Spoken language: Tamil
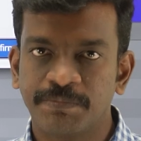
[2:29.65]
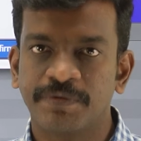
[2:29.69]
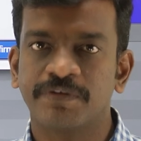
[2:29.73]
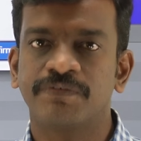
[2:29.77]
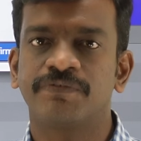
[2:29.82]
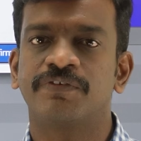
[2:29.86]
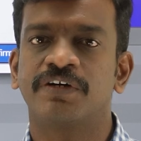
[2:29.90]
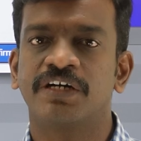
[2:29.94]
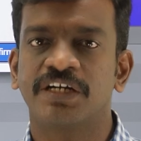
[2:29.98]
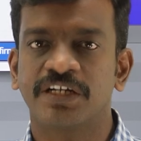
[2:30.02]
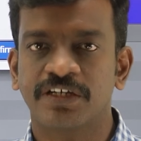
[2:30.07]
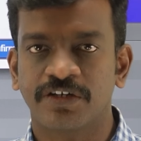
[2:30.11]

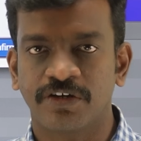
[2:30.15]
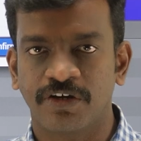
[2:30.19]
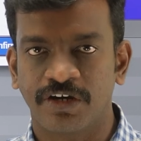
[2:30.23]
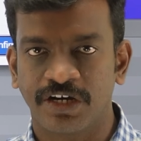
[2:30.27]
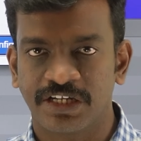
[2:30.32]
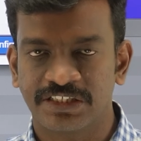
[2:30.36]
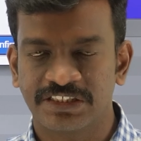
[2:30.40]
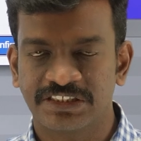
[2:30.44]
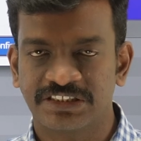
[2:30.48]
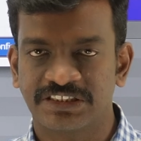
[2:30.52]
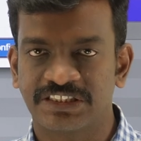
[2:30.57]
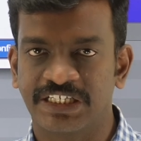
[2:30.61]
ப்ரிஃபர்டு
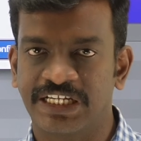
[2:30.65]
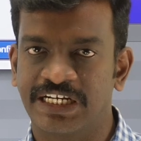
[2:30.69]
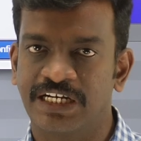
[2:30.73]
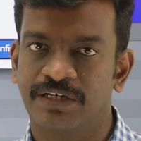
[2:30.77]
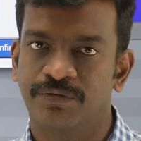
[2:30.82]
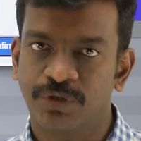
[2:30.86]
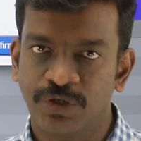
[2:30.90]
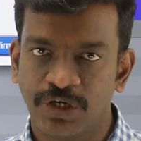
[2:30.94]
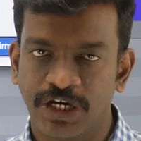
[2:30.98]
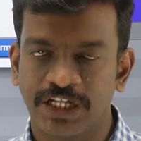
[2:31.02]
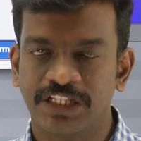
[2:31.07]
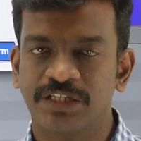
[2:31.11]
காலேஜஸ்
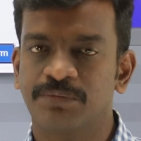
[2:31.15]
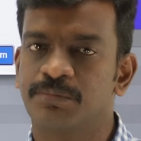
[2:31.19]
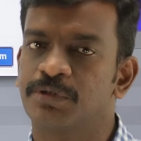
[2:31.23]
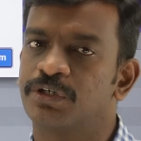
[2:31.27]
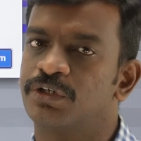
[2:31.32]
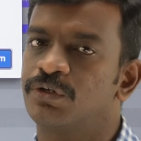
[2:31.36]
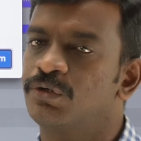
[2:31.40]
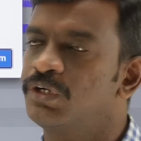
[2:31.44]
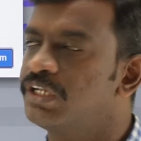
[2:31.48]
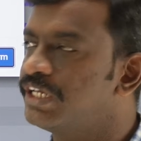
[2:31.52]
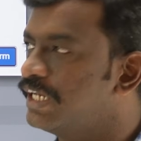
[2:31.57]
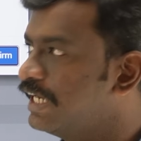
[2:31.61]
என்னவோ அதை
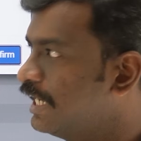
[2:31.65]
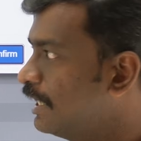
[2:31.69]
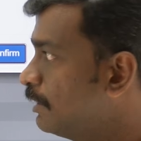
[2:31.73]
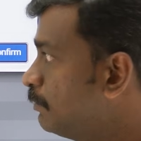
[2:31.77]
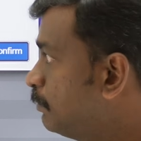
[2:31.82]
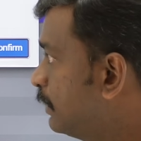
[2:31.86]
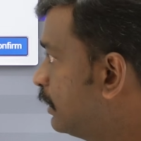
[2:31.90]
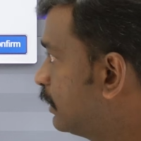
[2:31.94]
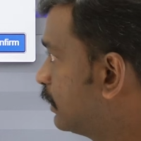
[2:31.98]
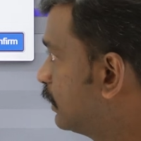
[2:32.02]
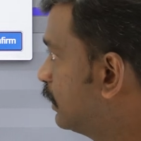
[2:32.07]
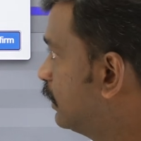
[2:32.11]
மட்டும் நீங்கள் ஆட்
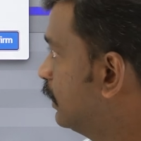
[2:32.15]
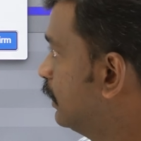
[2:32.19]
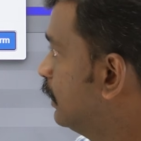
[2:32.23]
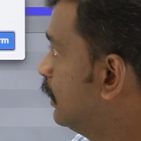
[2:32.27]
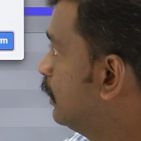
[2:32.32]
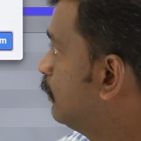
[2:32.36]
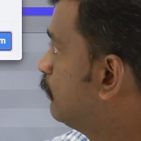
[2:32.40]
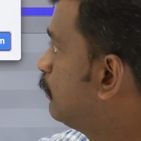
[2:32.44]
பண்ணுங்கள்